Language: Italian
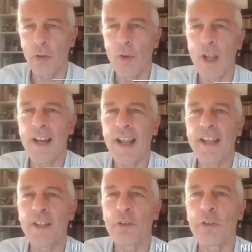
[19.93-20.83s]
a lei
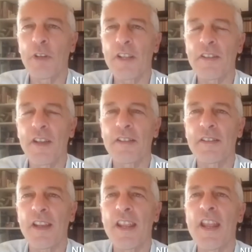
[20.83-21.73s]
dottoressa
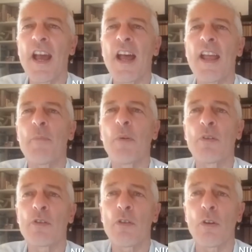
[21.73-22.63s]
Assaia e
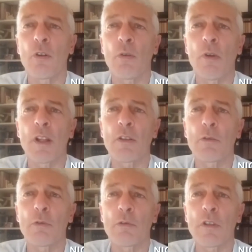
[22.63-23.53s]
buongiorno a
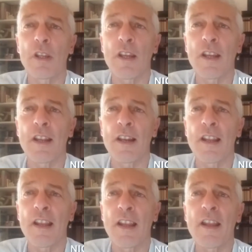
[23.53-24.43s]
tutte
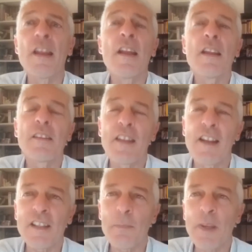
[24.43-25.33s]
le
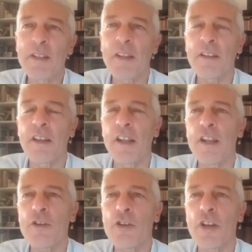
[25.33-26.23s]

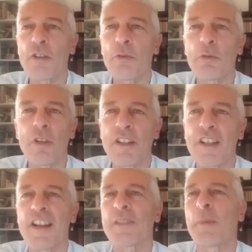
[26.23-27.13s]
telespettatrici e tutti i
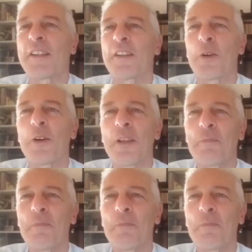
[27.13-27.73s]
telespettatori.